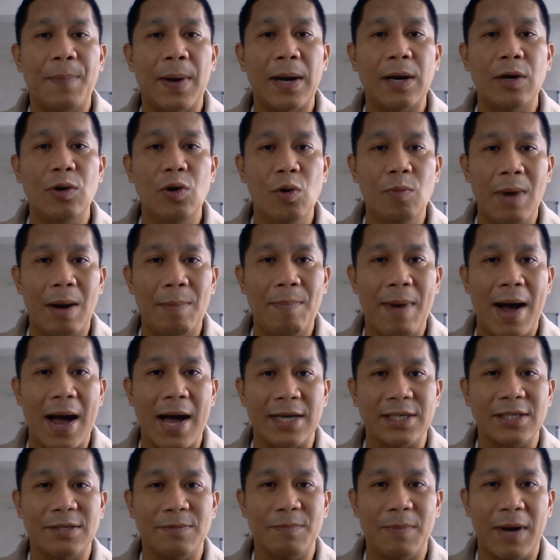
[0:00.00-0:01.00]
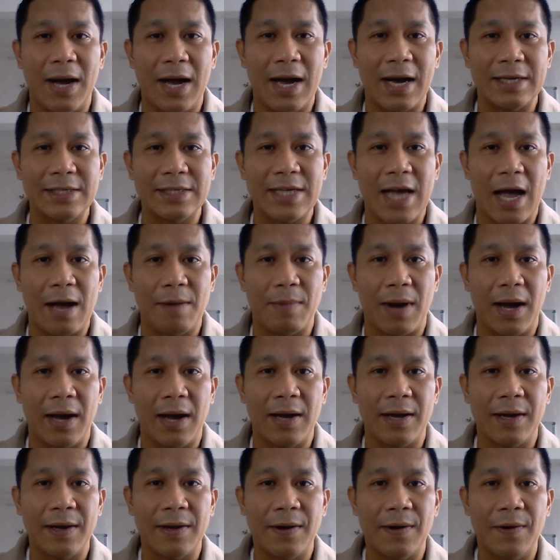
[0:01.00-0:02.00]
pag lumabas, mga
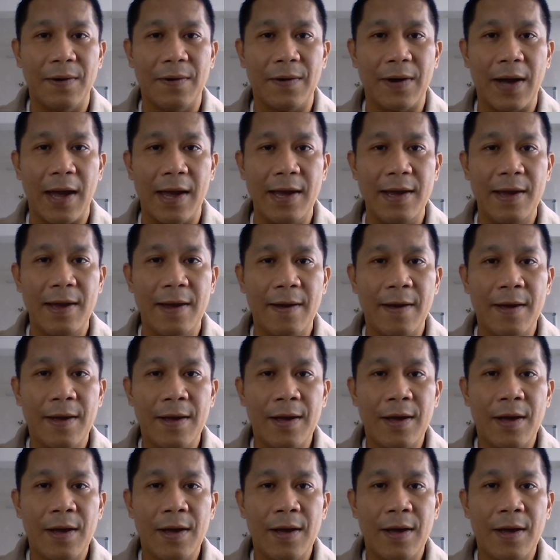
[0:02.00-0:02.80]
kasama, okay?